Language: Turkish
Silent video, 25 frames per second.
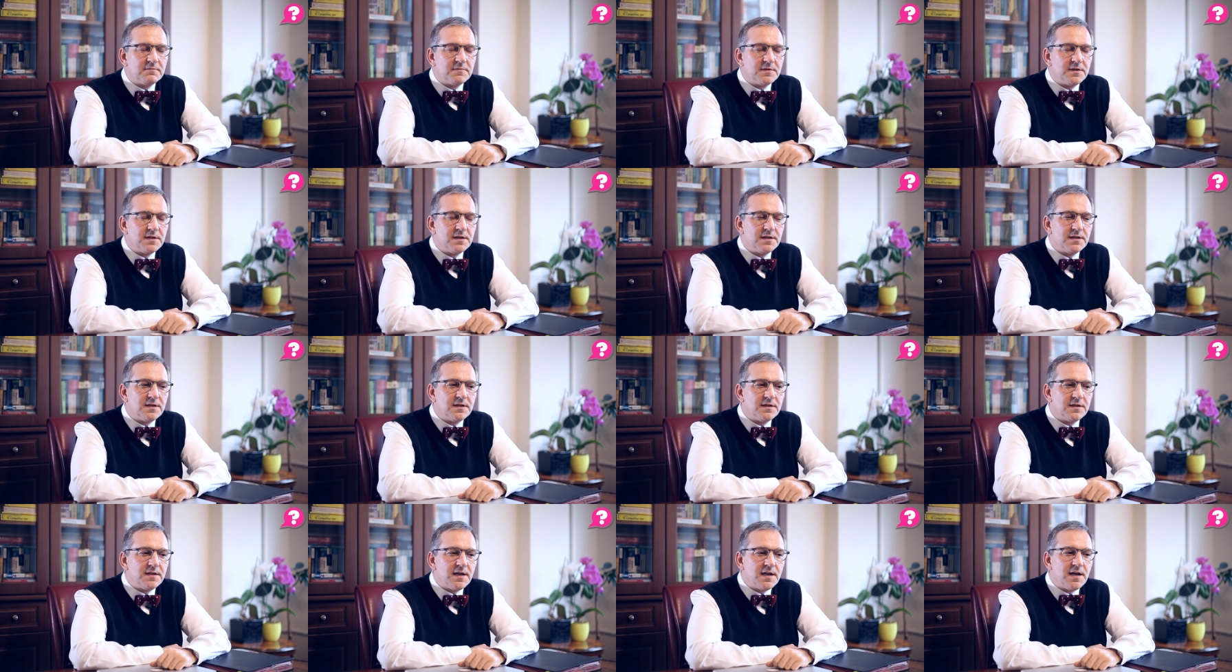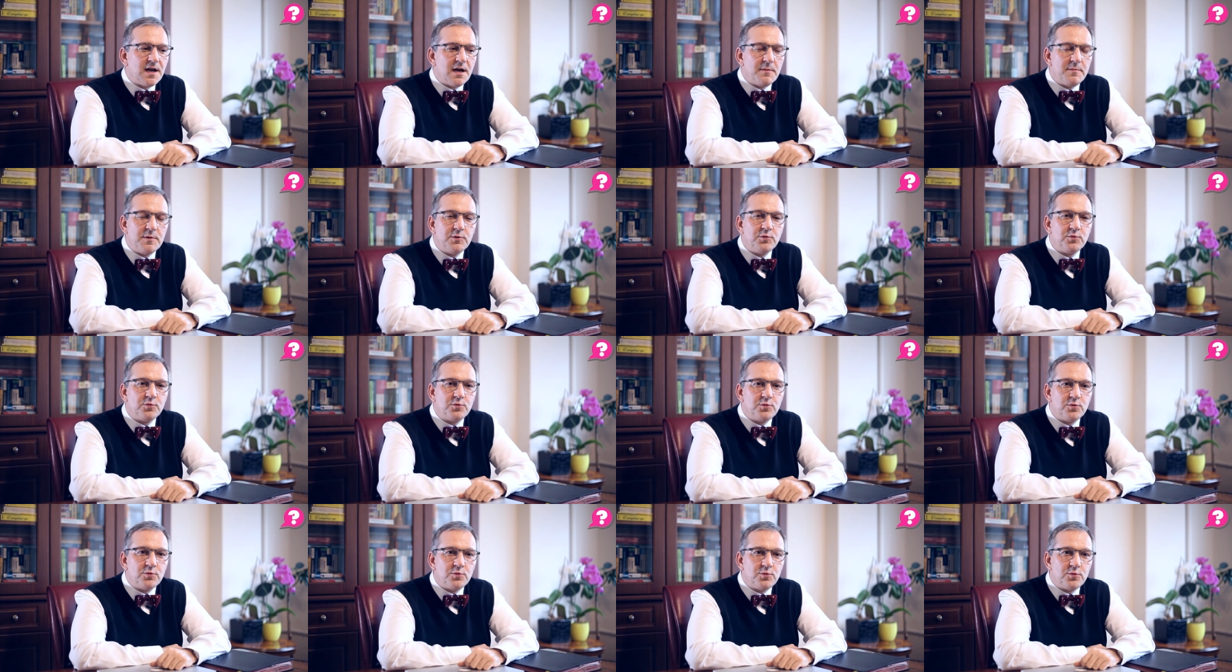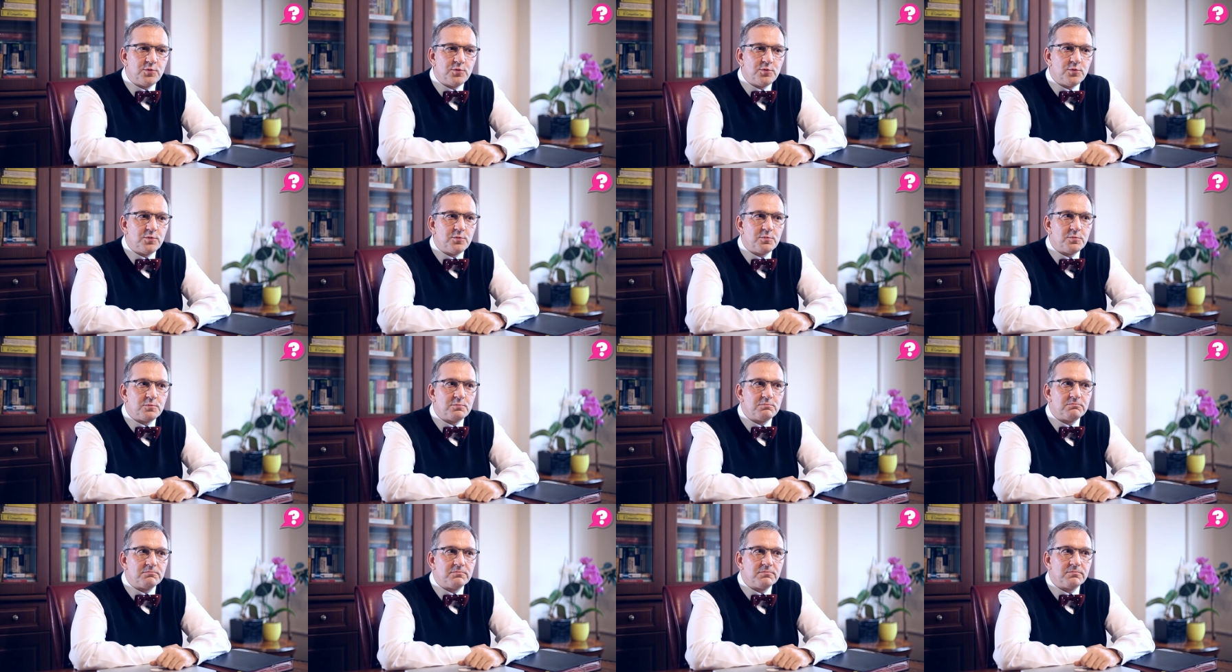E, rekabet hukuku
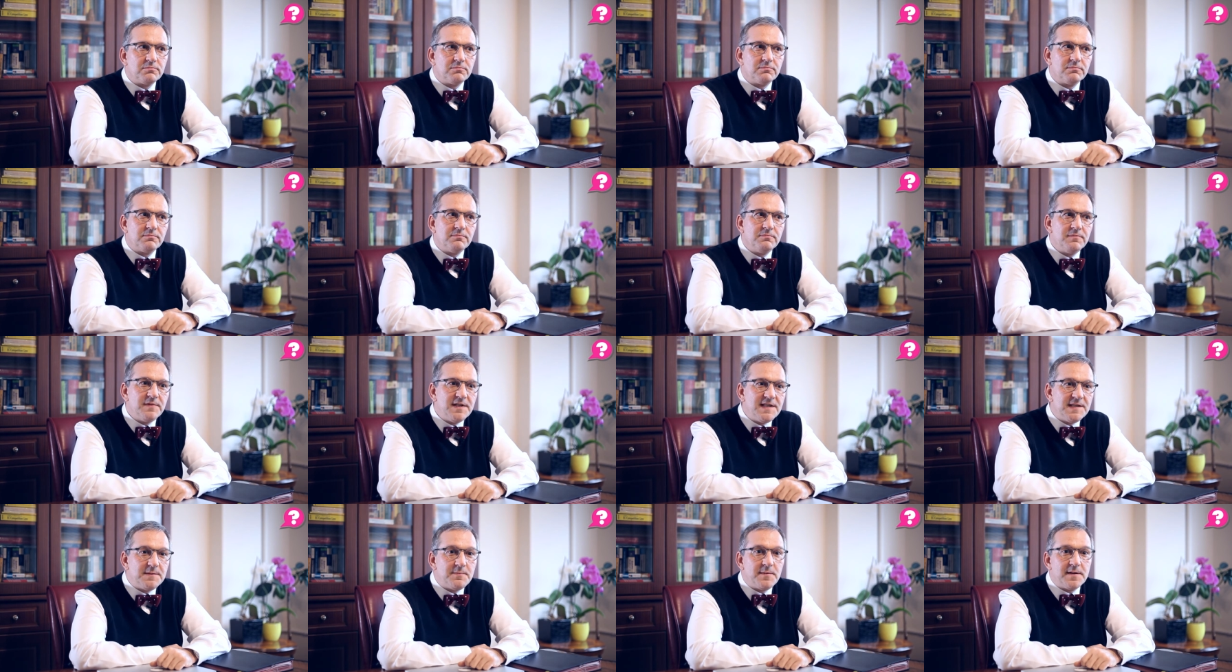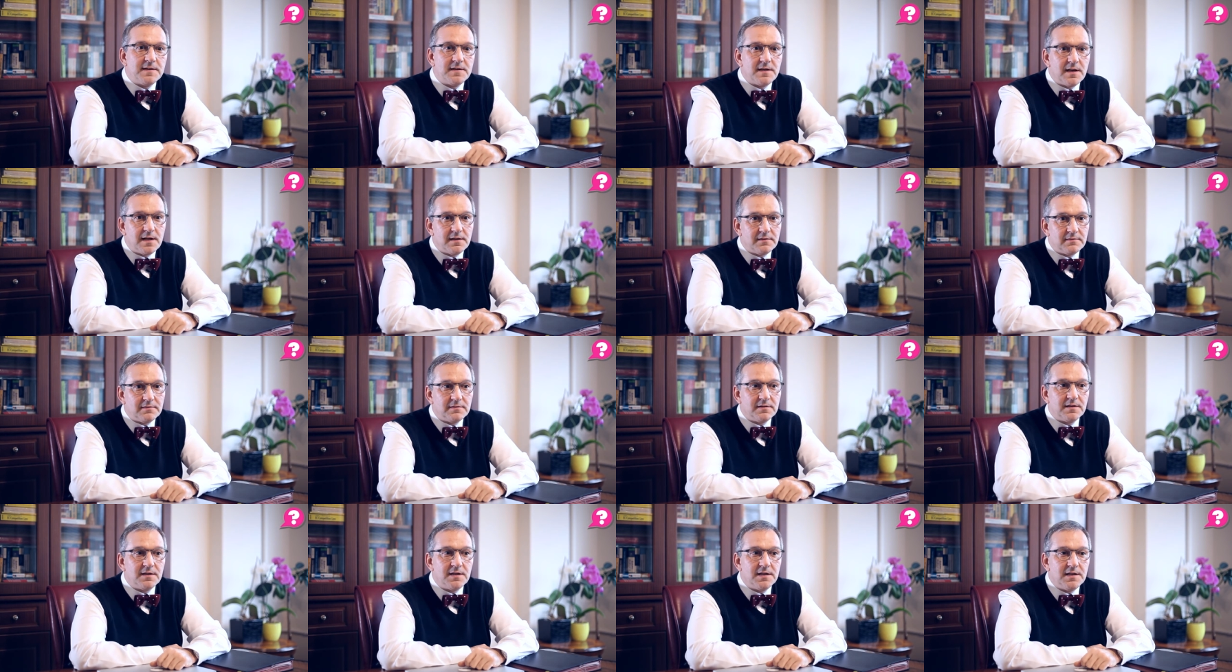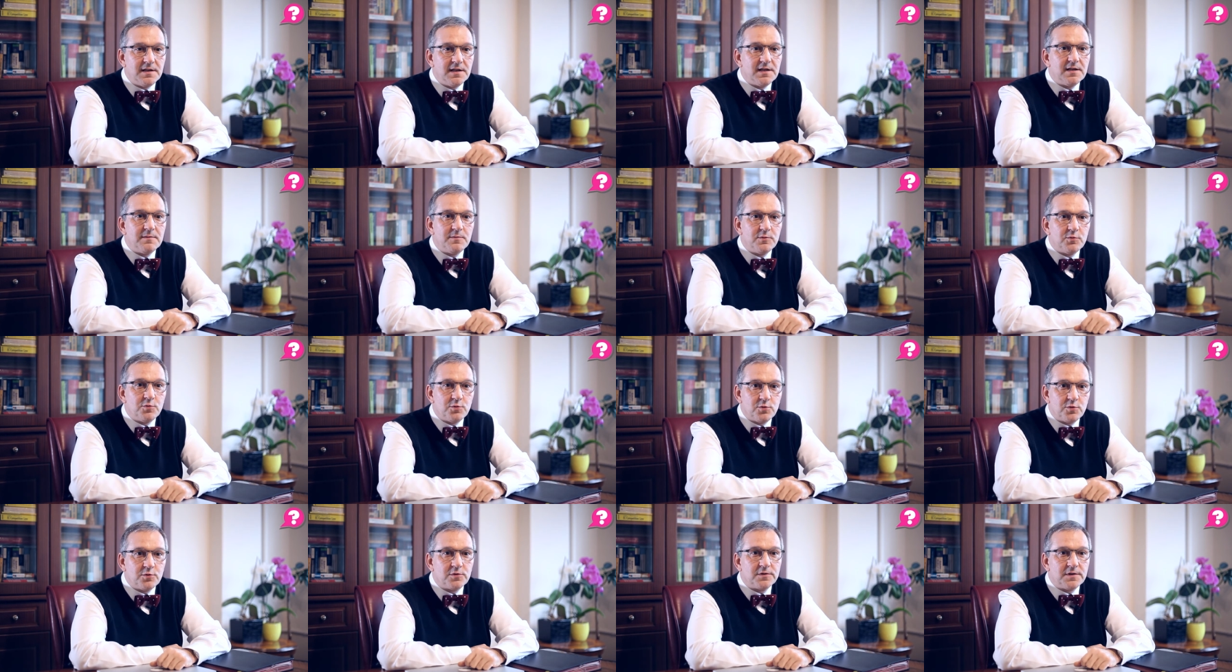nispeten yeni bir
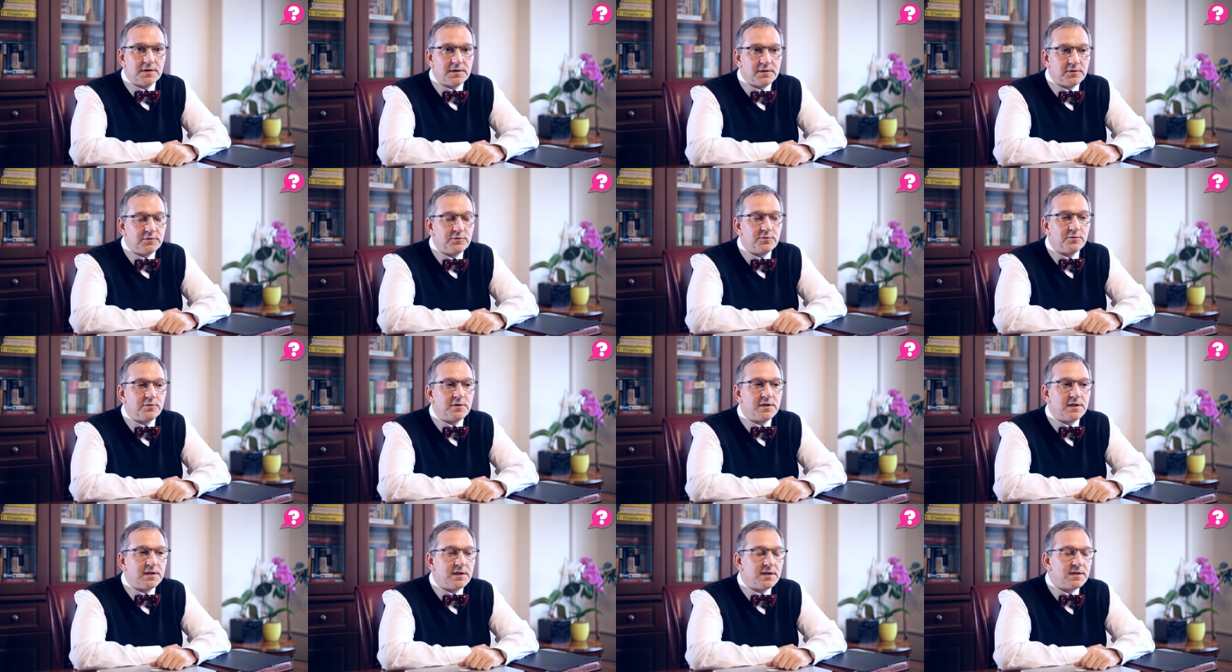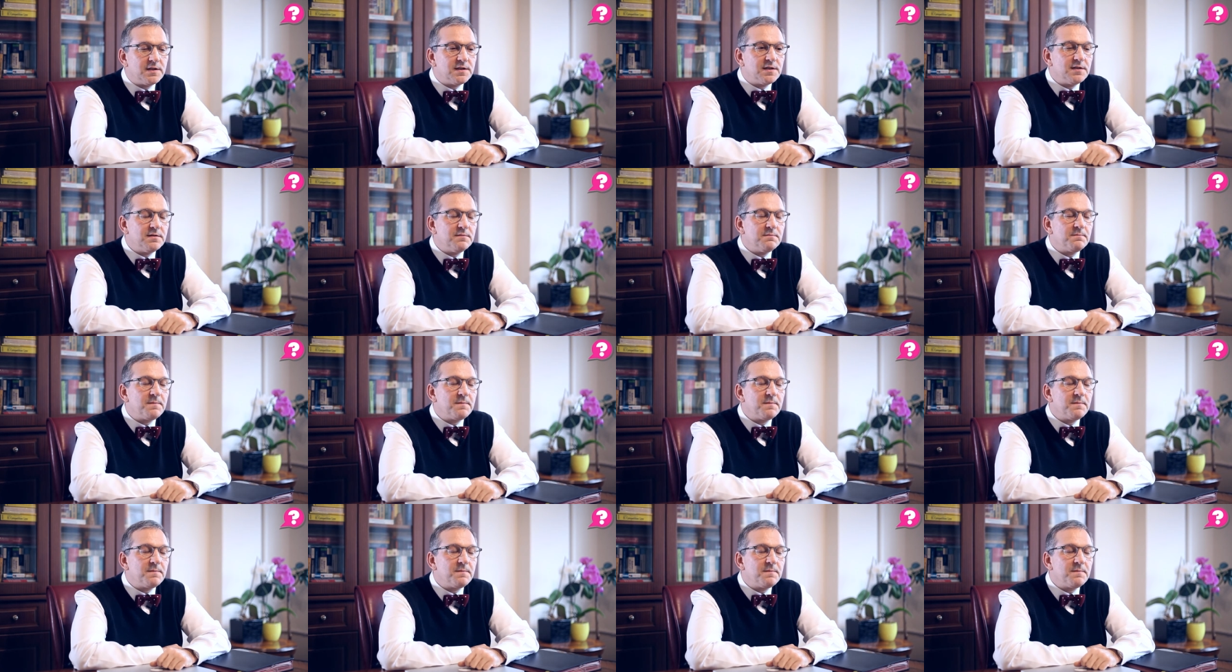hukuk dalı Türkiye için.